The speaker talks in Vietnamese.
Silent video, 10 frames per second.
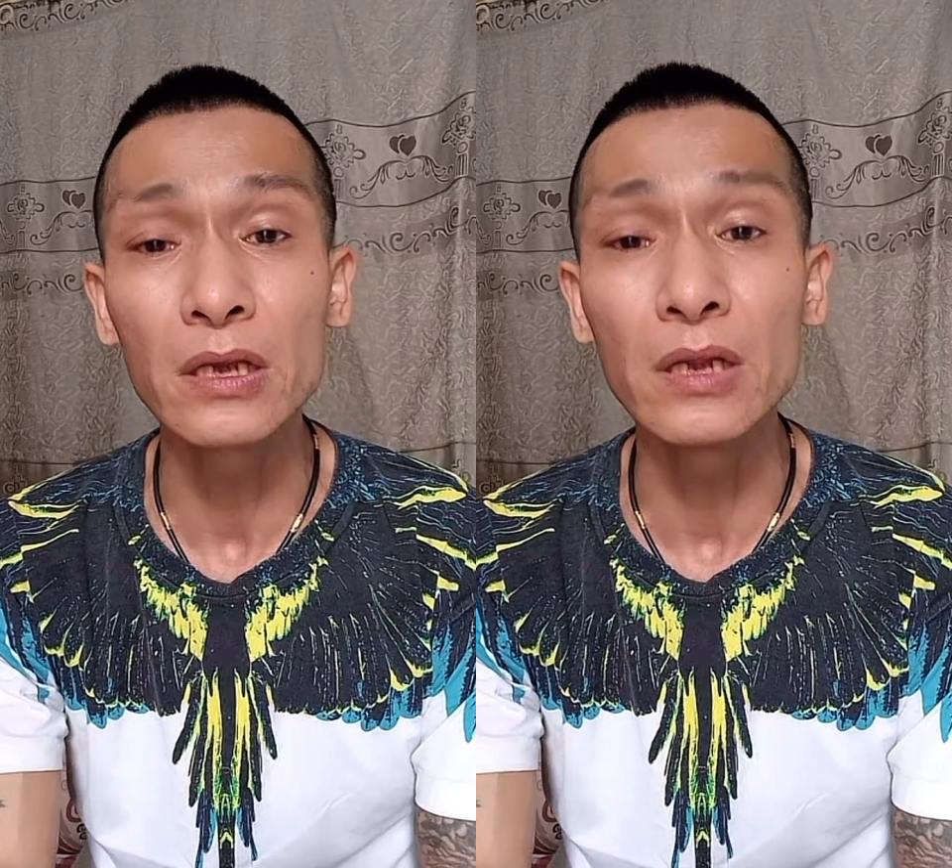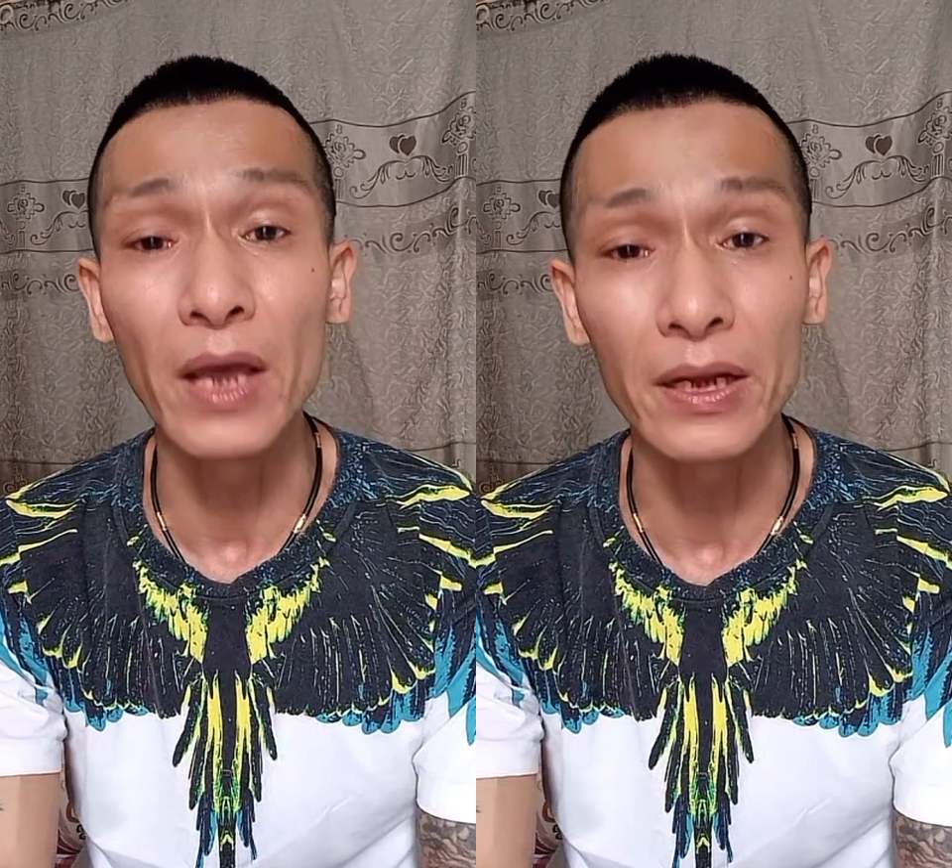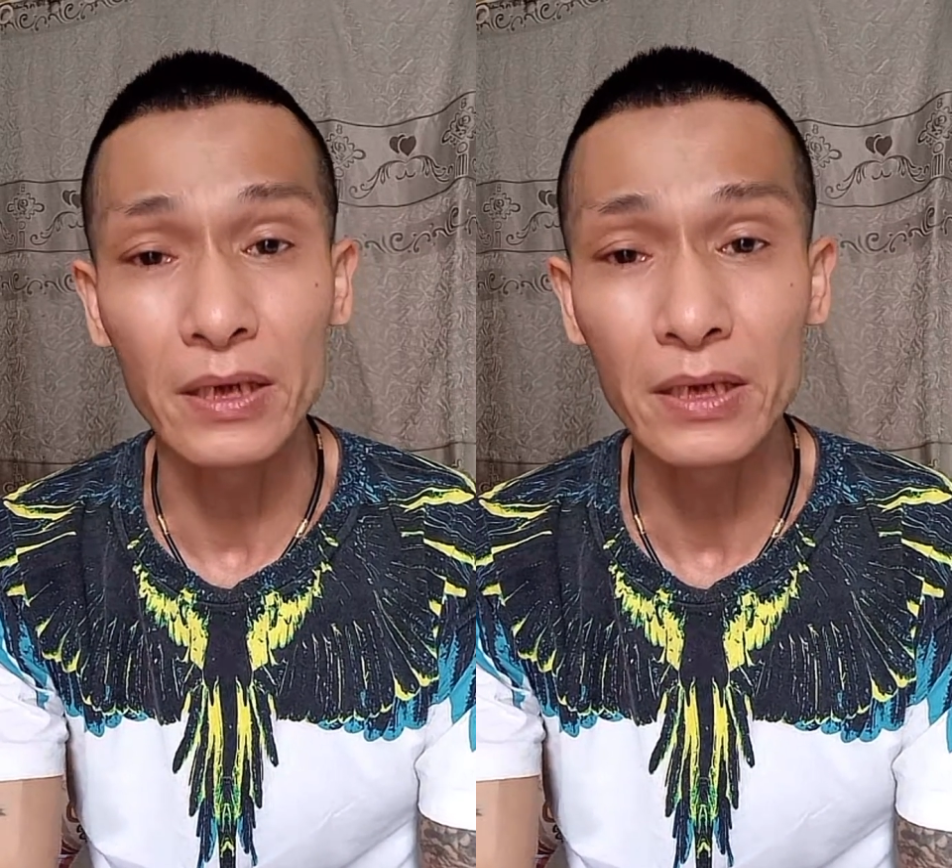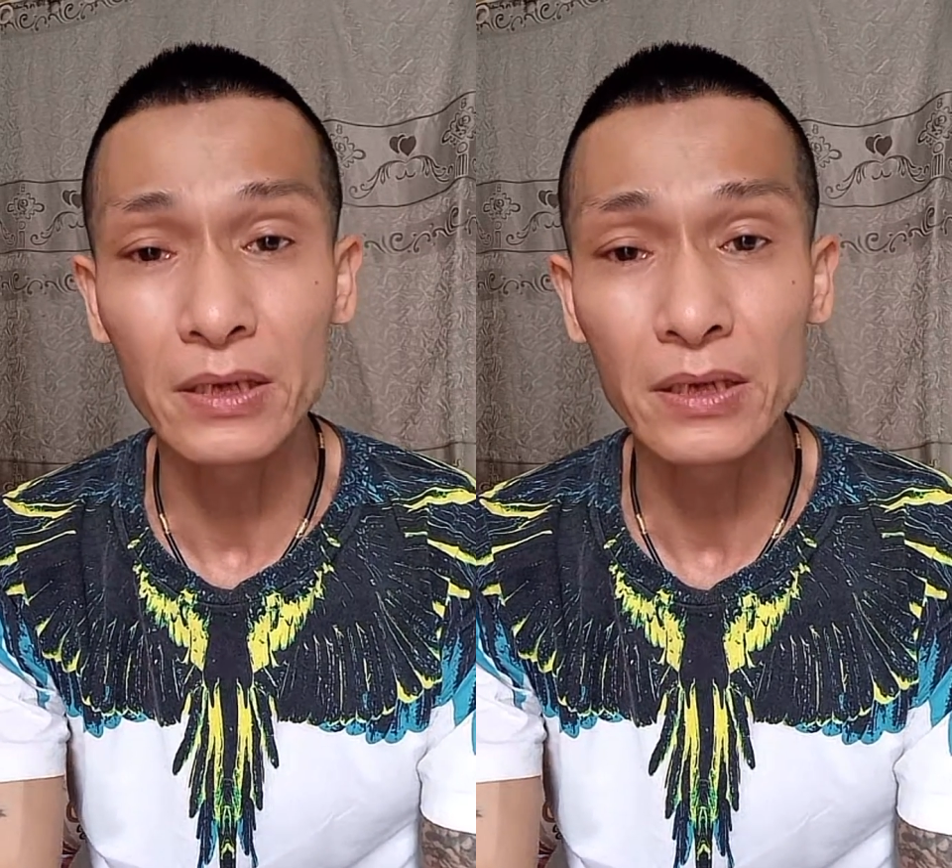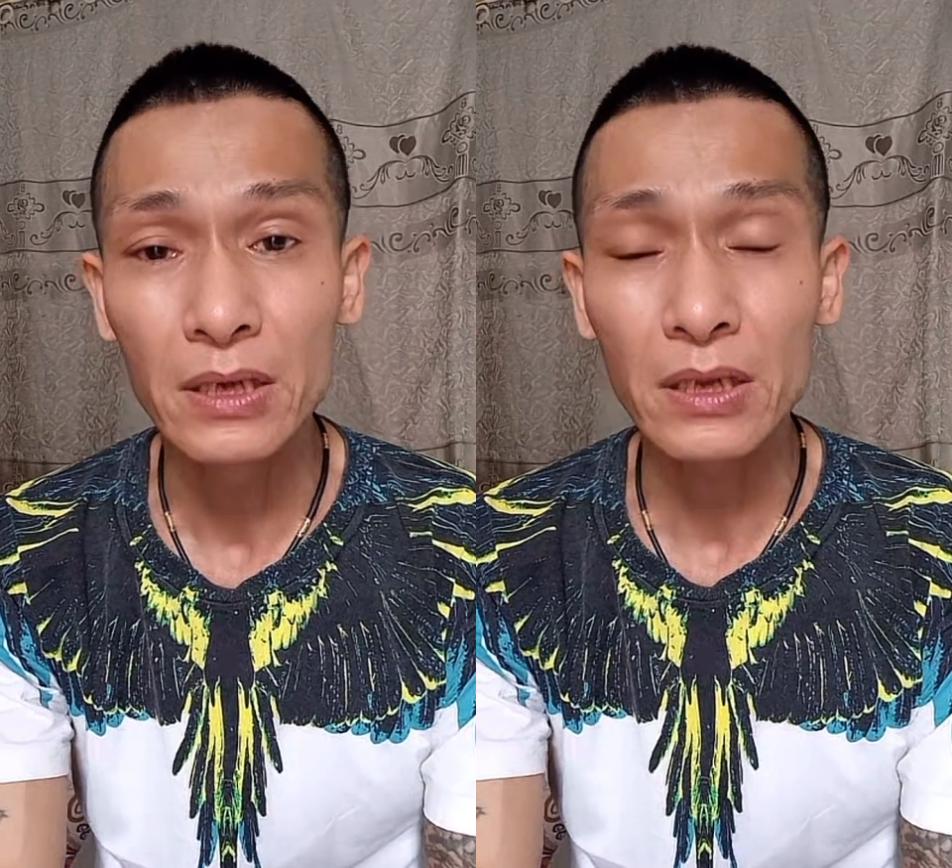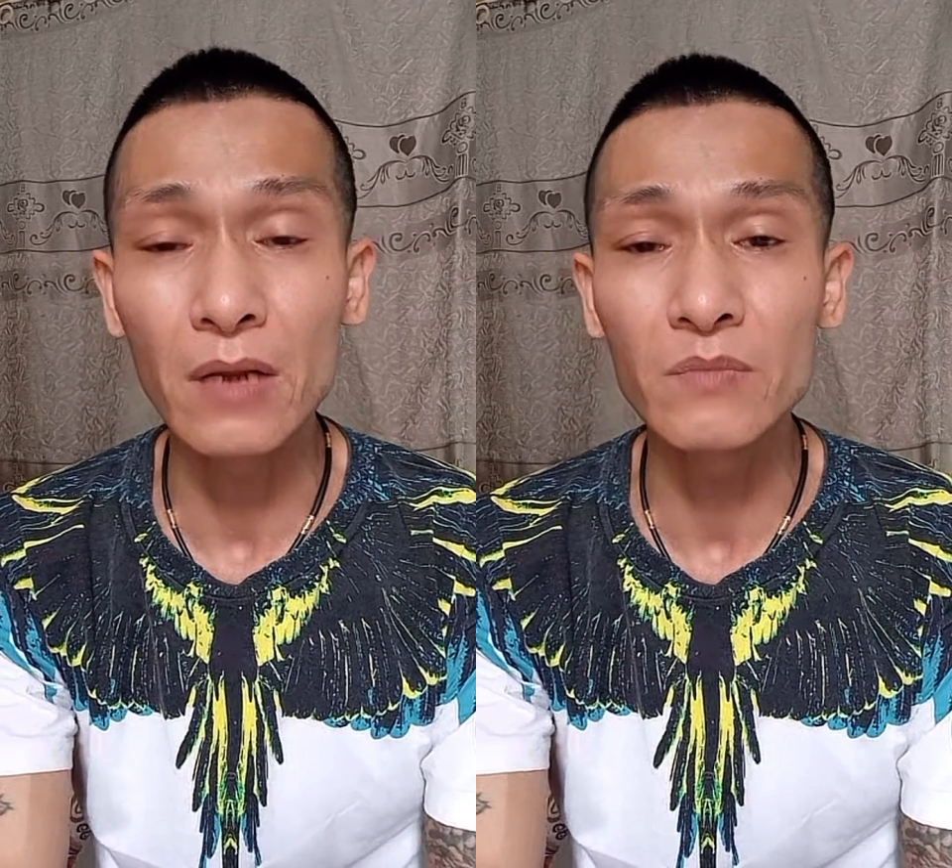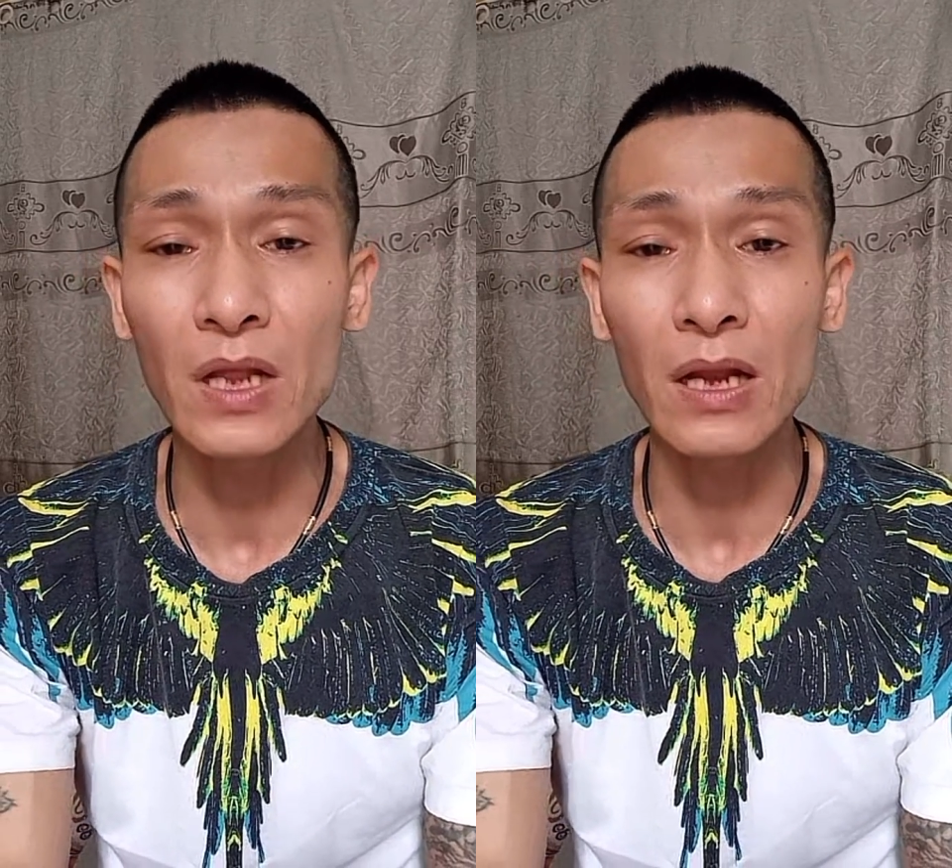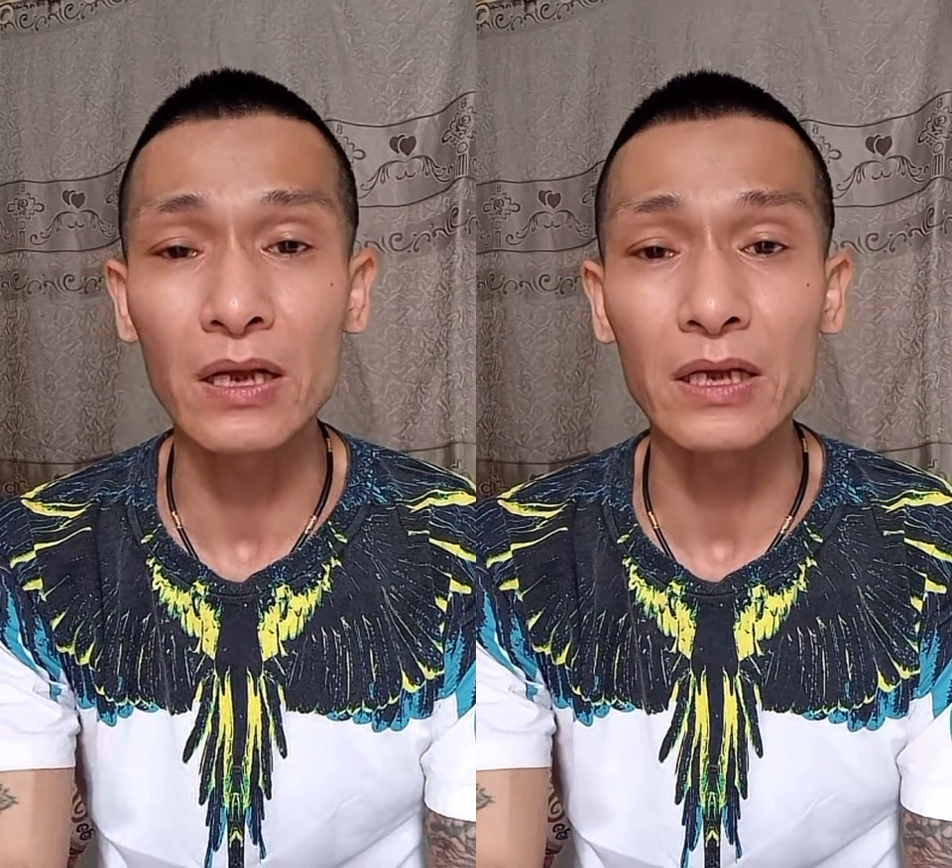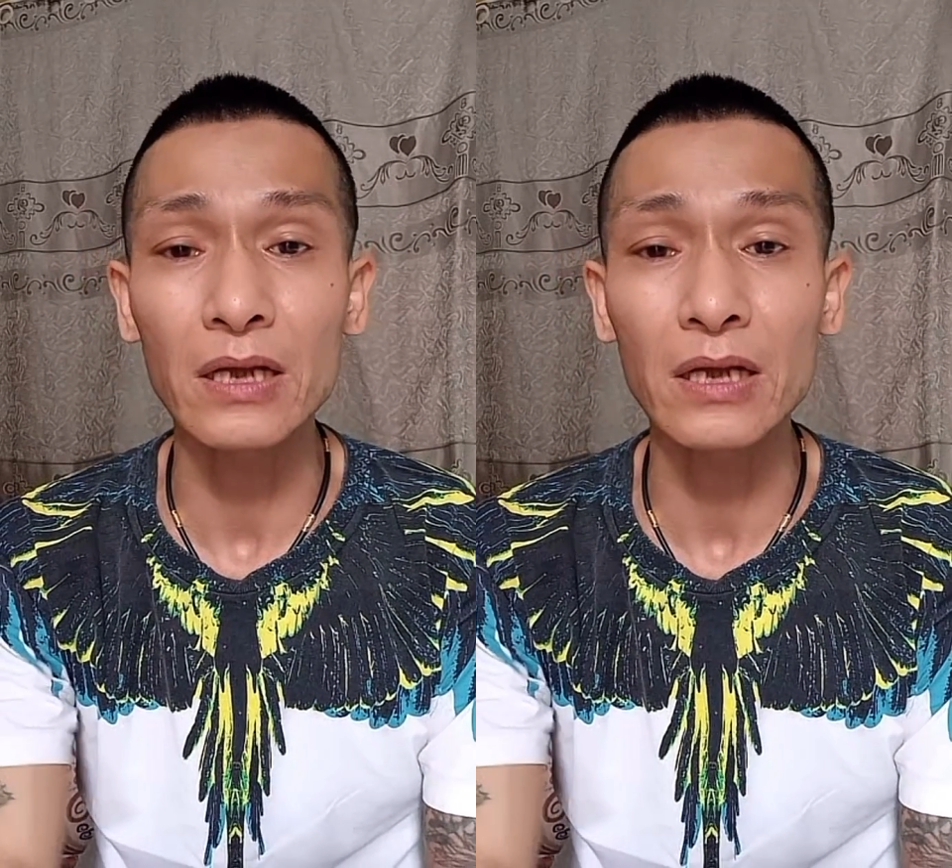đi biển đấy thế đâm ra là